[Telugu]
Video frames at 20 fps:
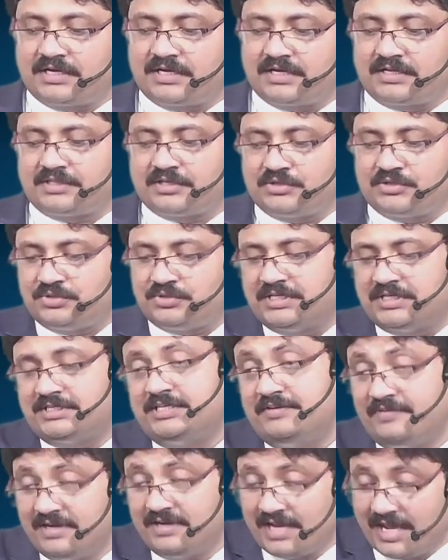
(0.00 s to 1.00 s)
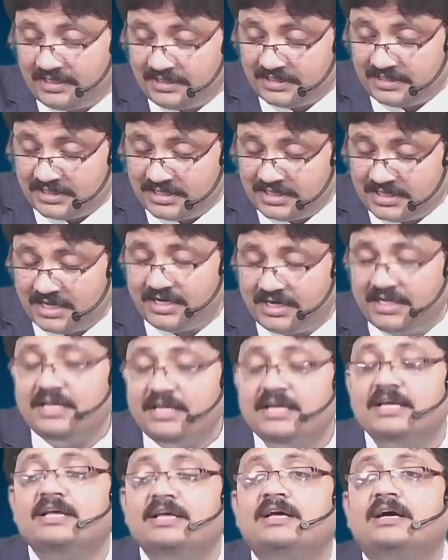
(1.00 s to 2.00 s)
జాగ్రత్తగా చూస్తే స్టీఫెన్ లాంగ్టన్
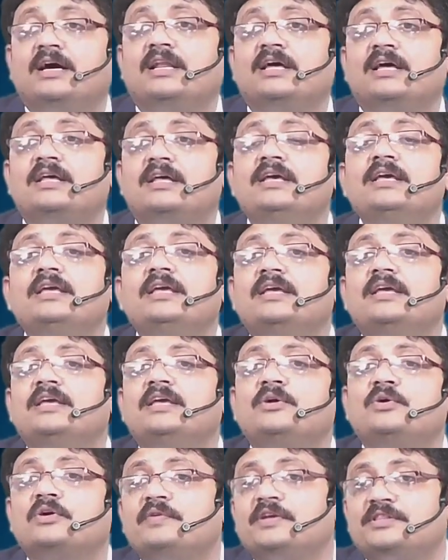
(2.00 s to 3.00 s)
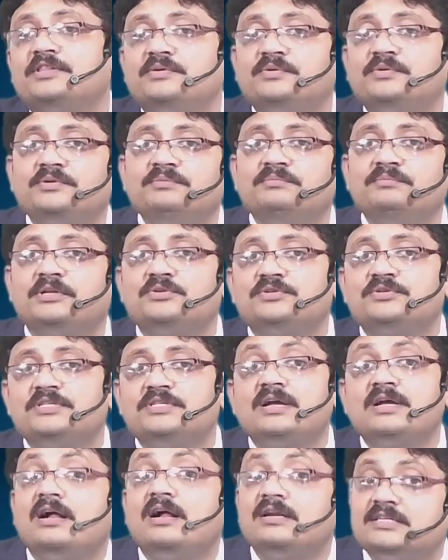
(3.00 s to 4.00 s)
కానీ అలాగనే ఇంకొక వ్యక్తి ఎవరు మనం
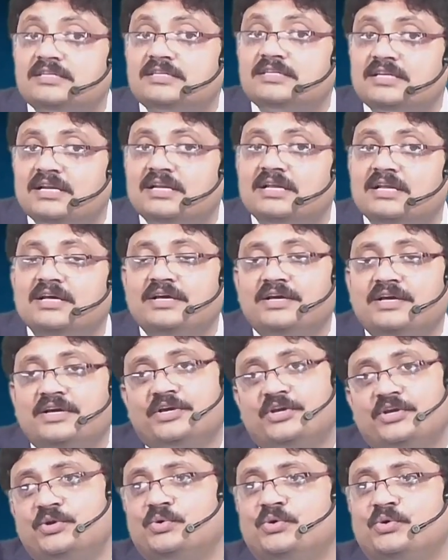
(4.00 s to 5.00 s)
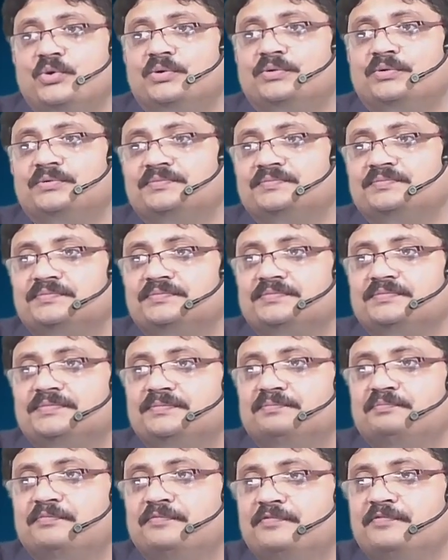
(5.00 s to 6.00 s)
చూస్తుంది కార్డినల్ హ్యూగో
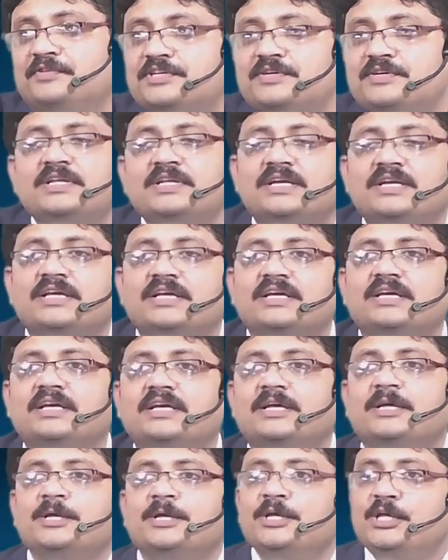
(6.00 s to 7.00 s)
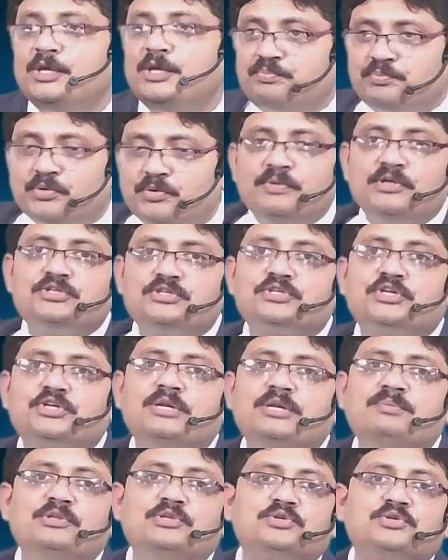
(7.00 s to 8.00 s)
విషయం ఏంటంటే ఇప్పుడు మీరు
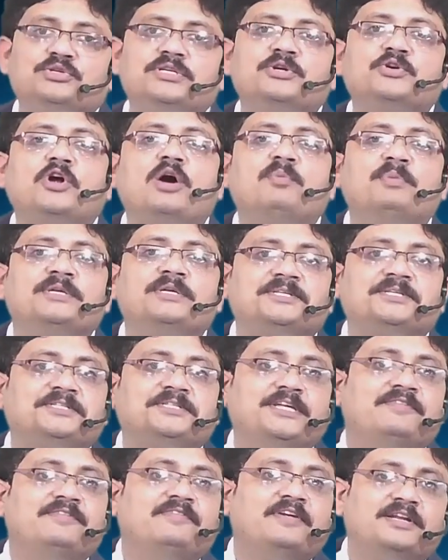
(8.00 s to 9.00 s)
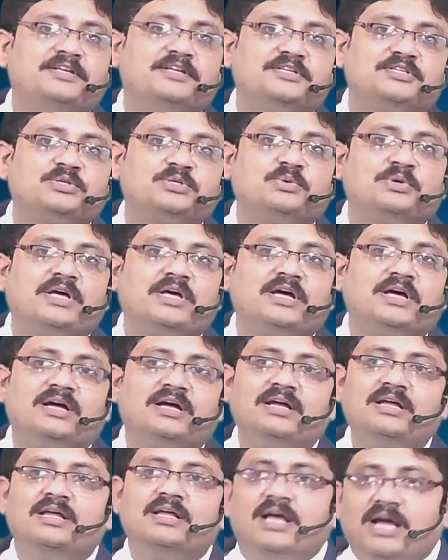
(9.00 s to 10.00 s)
స్క్రీన్ మీద చూసిన రాబర్ట్ స్టీవెనస్ కూడా
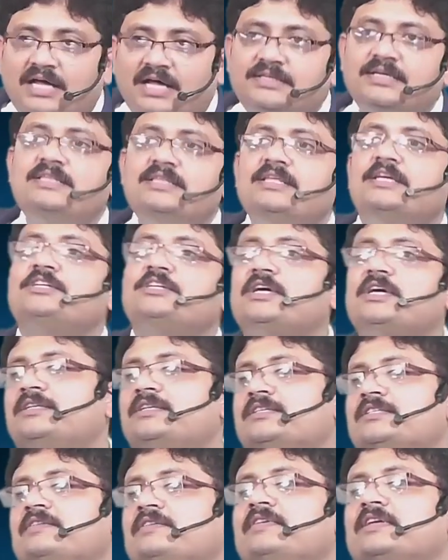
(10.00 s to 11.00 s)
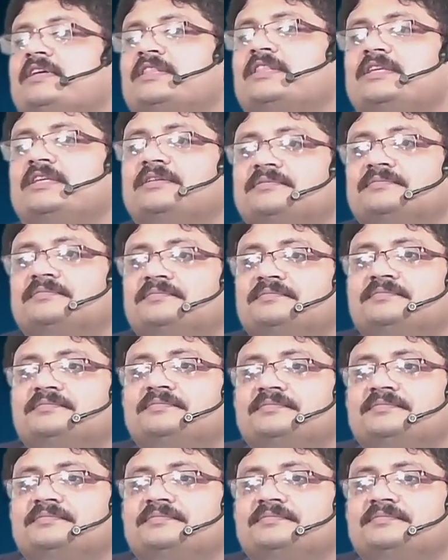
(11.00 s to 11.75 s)
అదే దేశానికి చెందిన వ్యక్తి